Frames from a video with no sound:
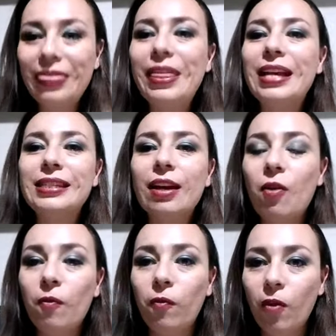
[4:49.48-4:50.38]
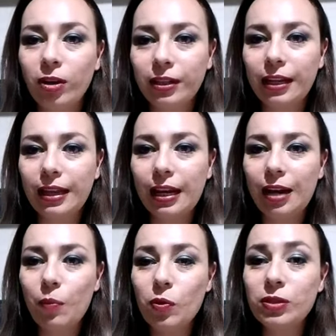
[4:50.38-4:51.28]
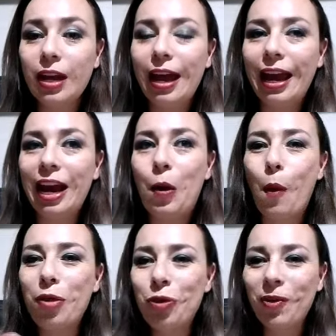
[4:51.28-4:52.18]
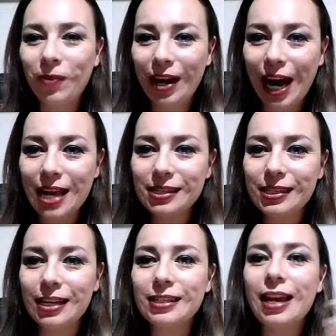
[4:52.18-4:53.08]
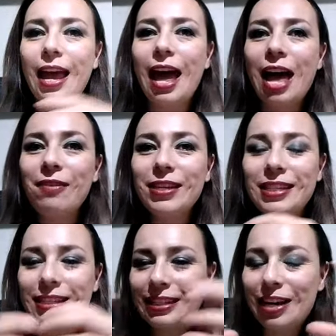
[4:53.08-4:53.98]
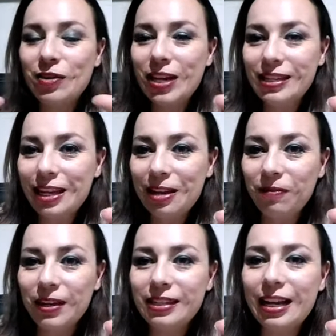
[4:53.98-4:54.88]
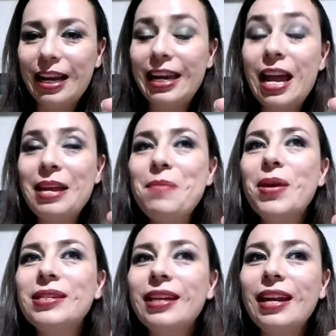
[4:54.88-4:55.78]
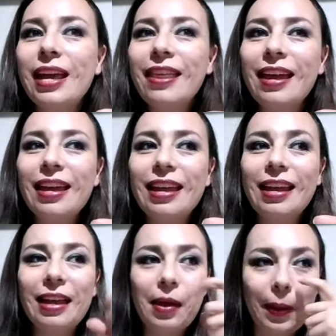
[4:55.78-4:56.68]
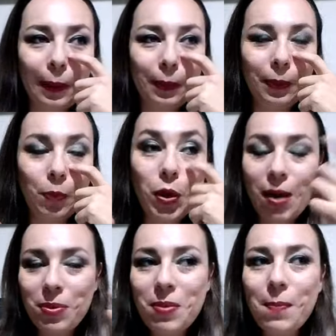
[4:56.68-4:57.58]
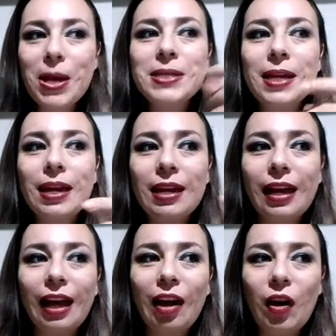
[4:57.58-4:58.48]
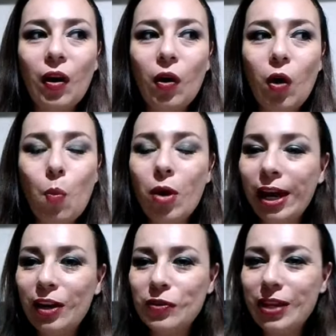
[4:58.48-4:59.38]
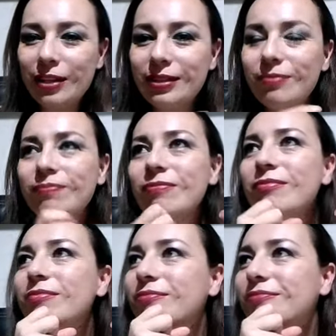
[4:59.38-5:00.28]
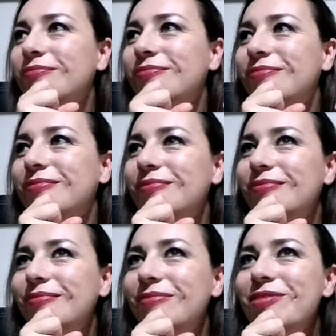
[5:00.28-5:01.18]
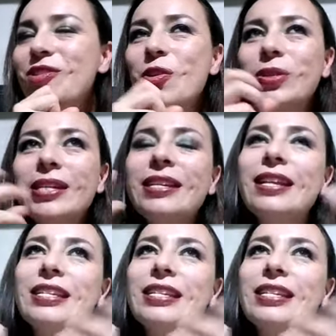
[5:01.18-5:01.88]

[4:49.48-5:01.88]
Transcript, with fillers: de ese confort que tenemos en cuanto a fragancias. A veces se nos hace difícil y, y más que nada, mm, bueno, a mí me pasa, como que nos das, mm, no sé si